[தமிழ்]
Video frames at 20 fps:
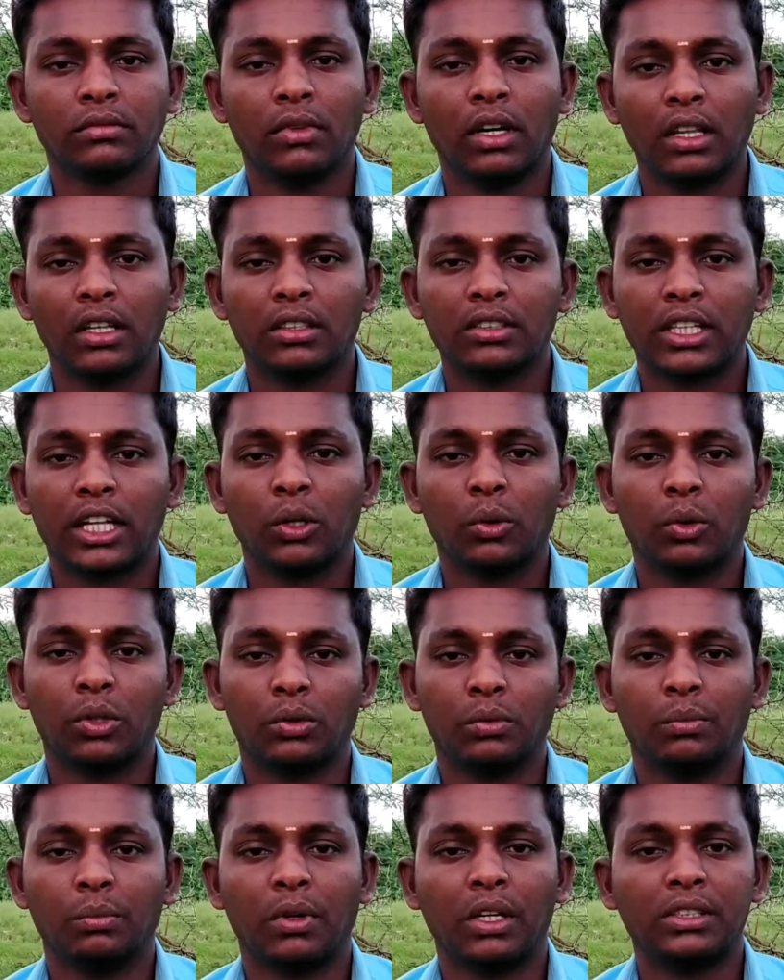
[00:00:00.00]
அதற்கான
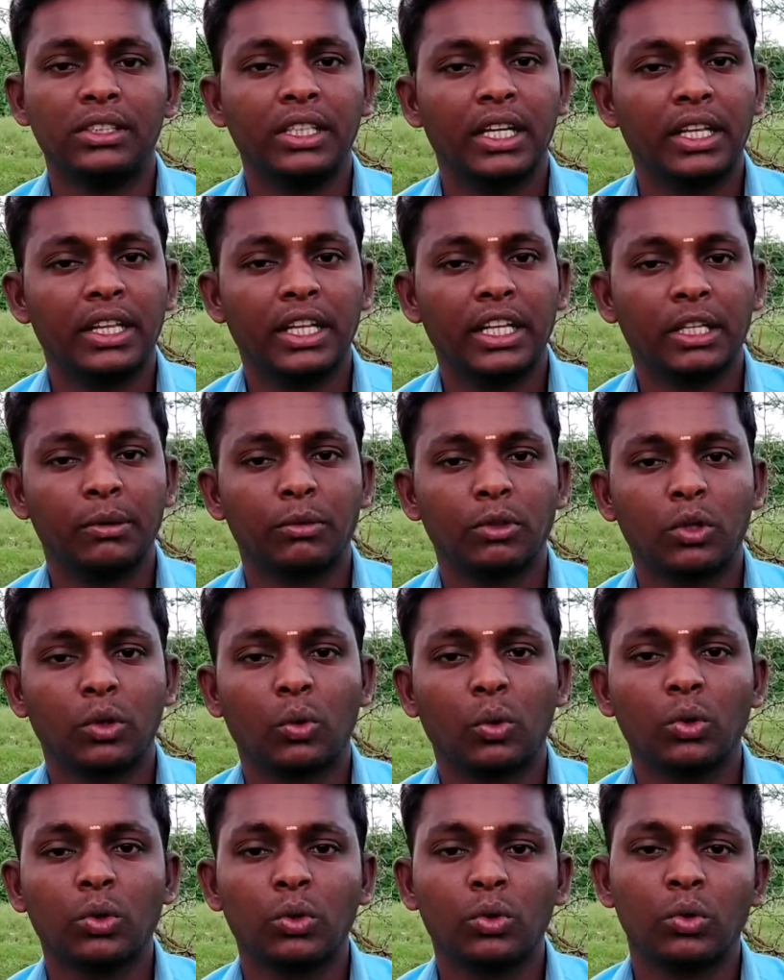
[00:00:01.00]
ஒரு மரியாதையை நமக்கு
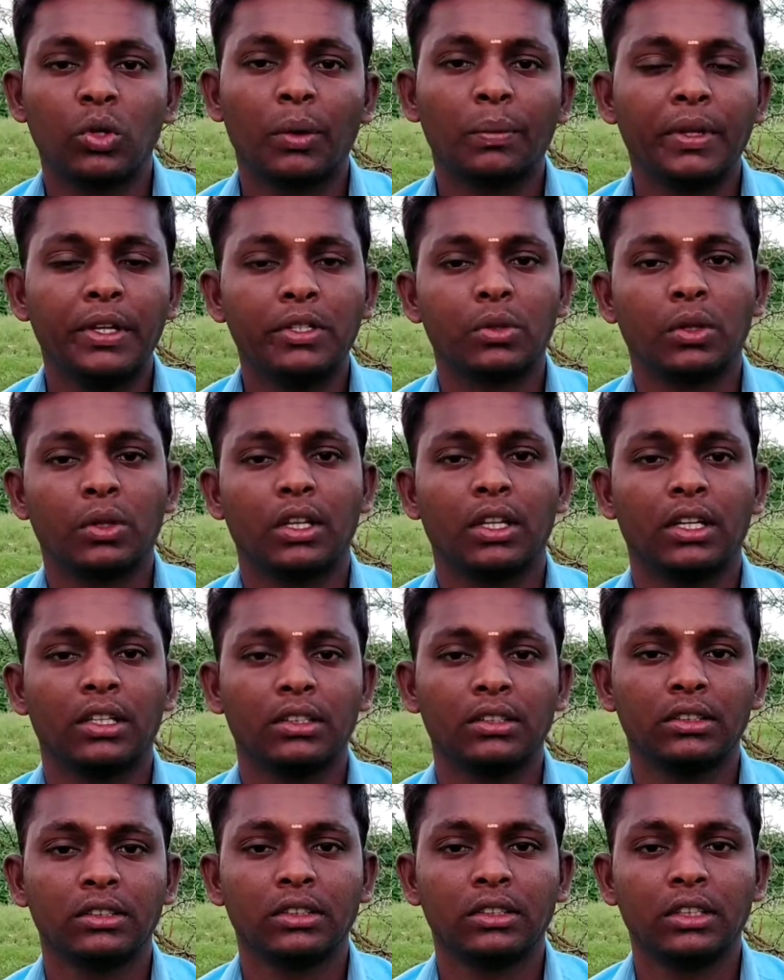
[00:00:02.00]
கொடுக்கும் அப்படின்னு சொல்லலாம்
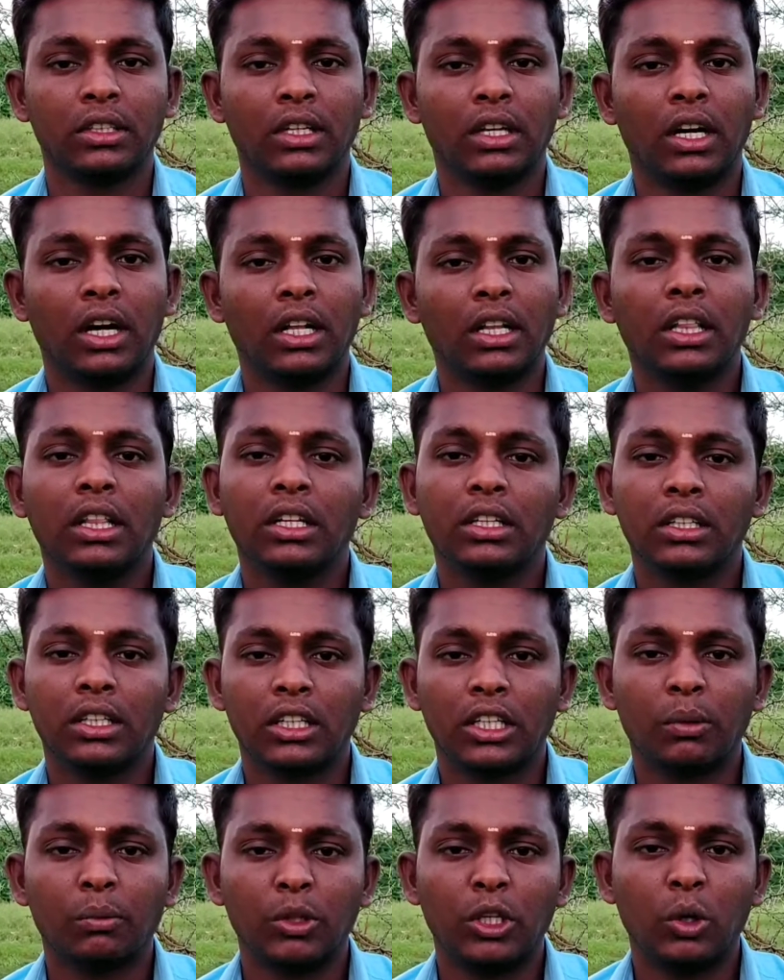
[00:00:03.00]
அல்லது
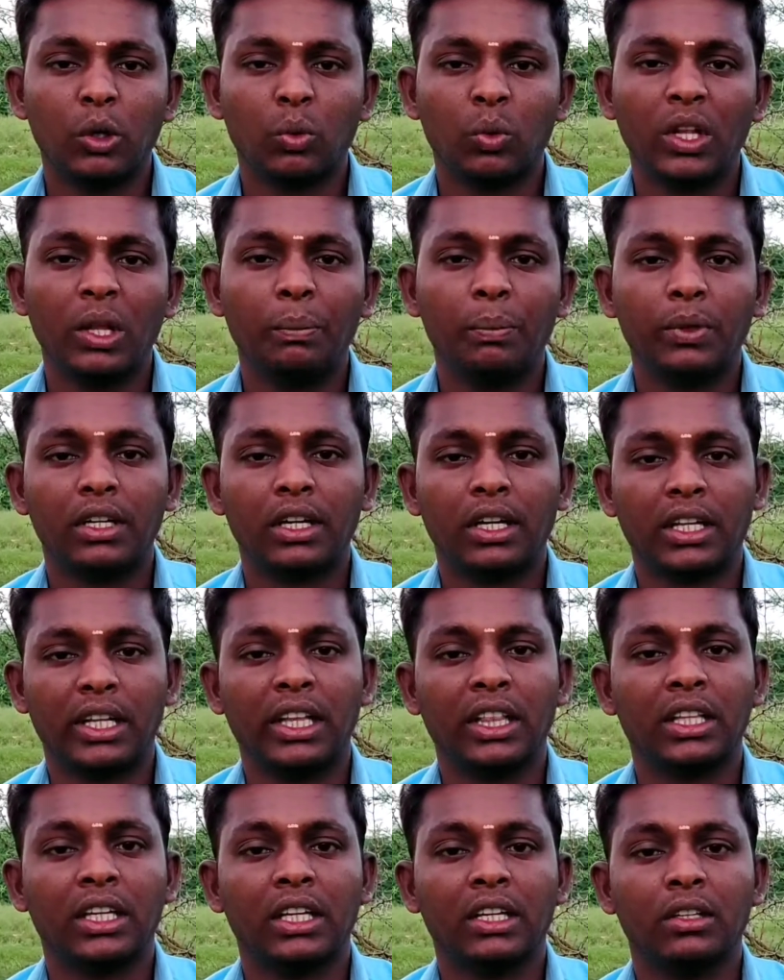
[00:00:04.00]
நம்முடைய உழைப்புக்கு
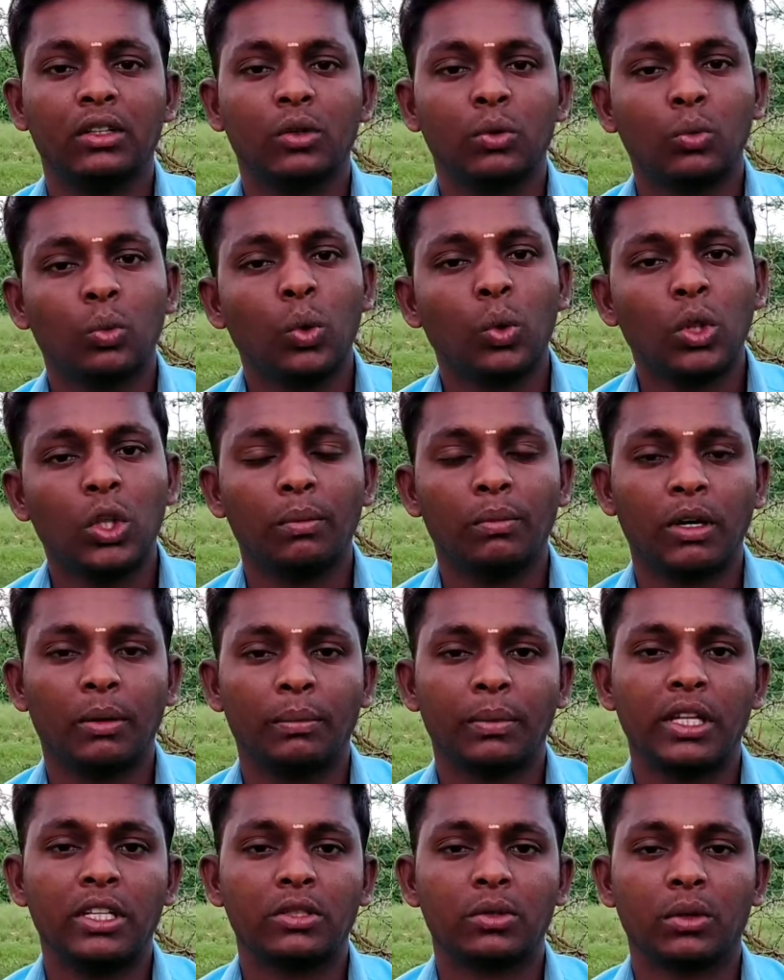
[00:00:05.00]
கிடைத்த ஊதியம்
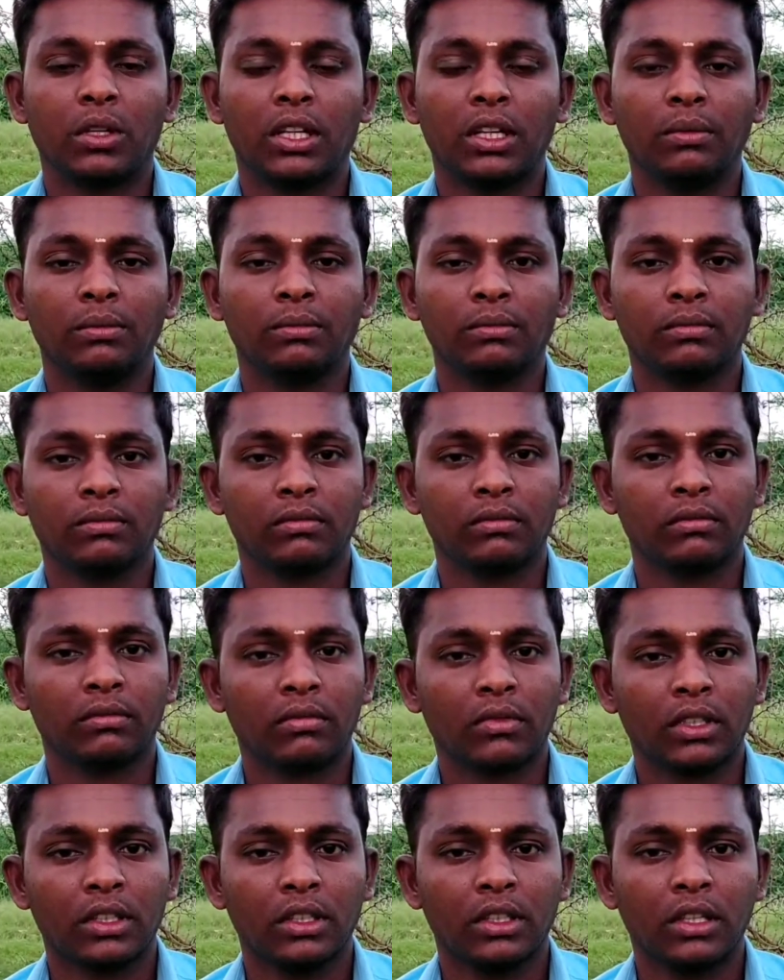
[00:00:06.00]
அப்படின்னு சொல்லலாம்
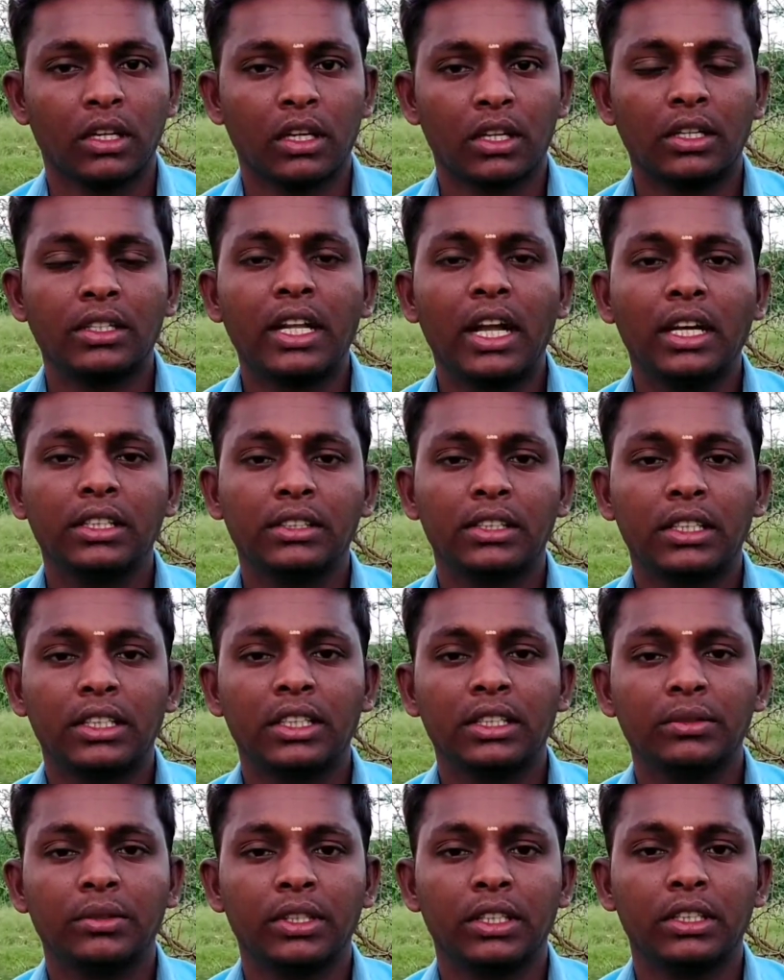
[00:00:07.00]
ரெண்டாயிரத்தி
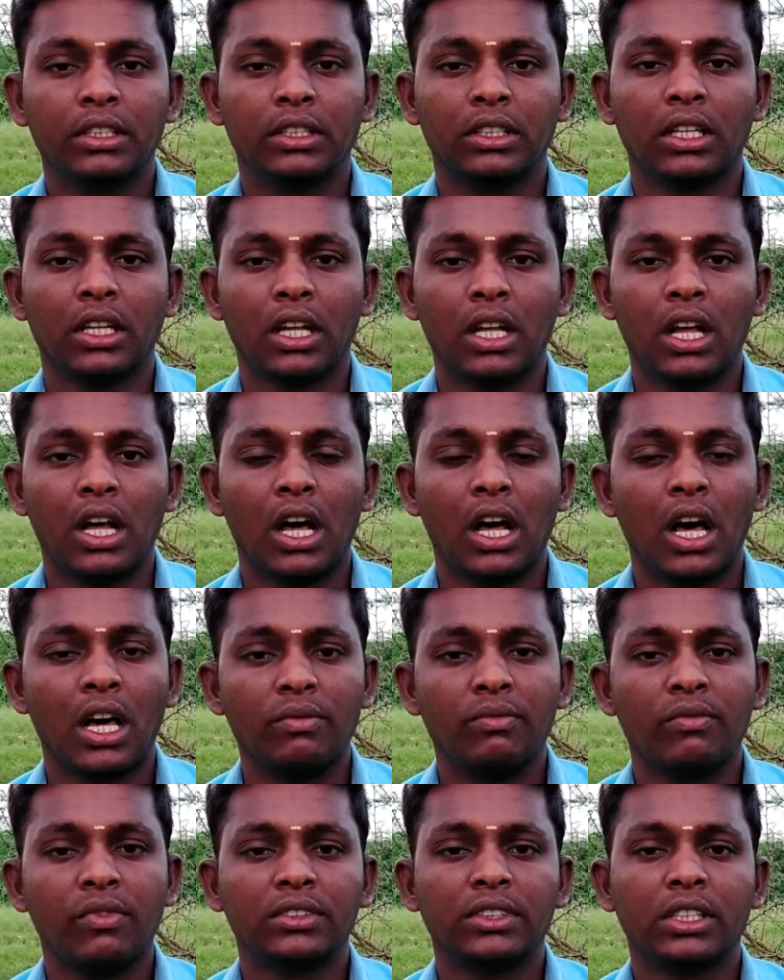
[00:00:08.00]
இருபது
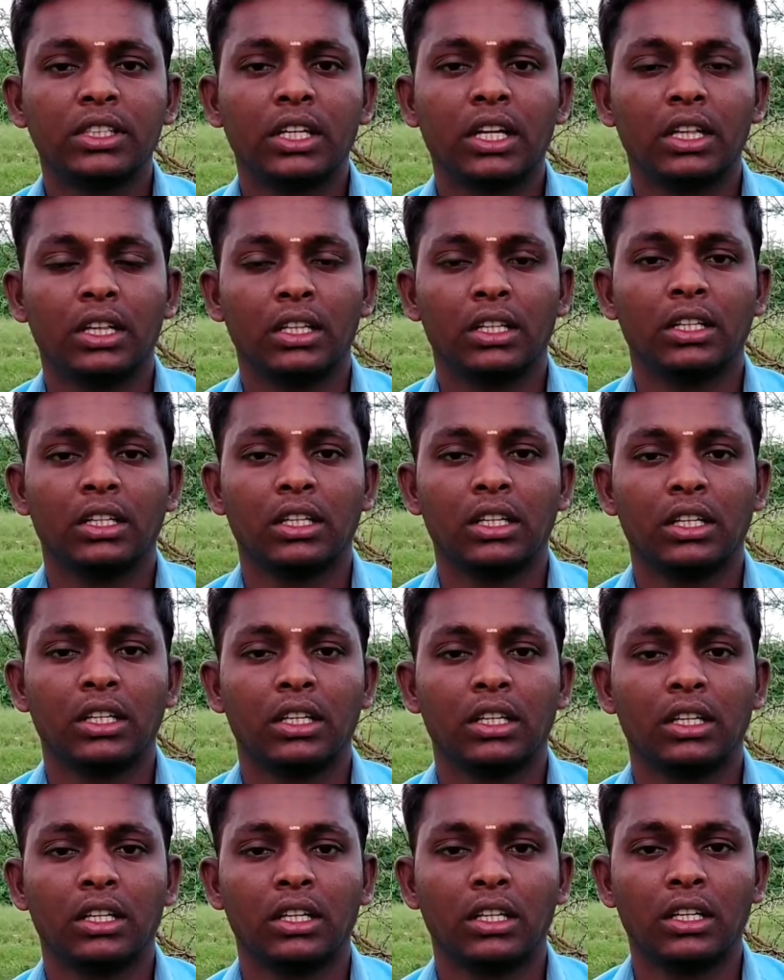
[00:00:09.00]
அறம் விருதுகள்
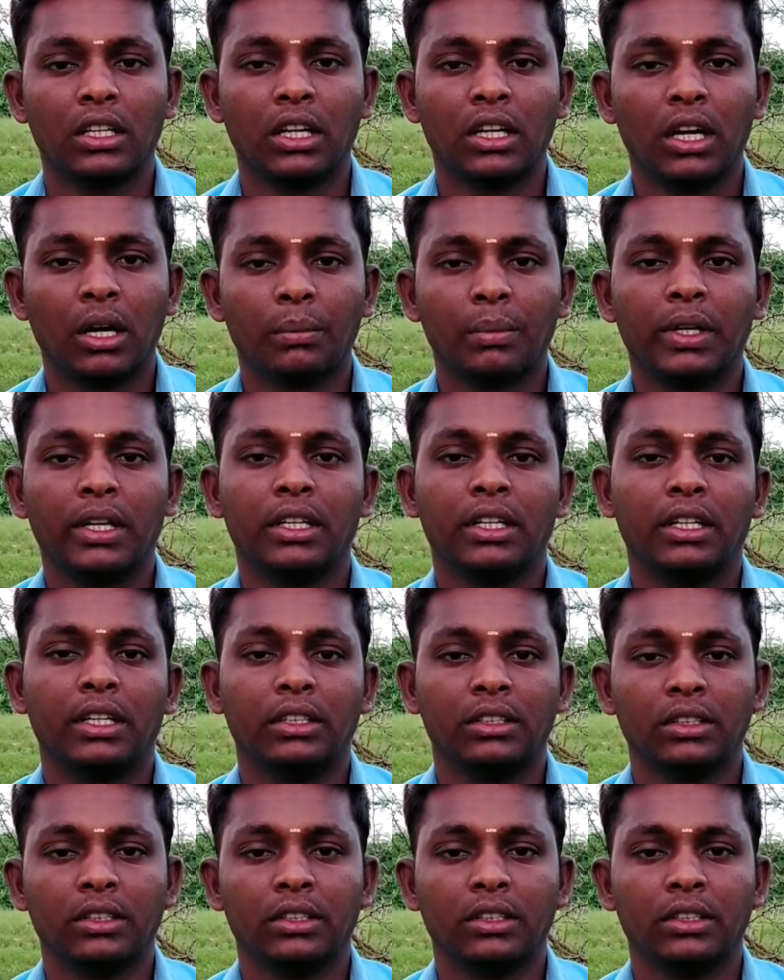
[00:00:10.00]
அப்படிங்கிற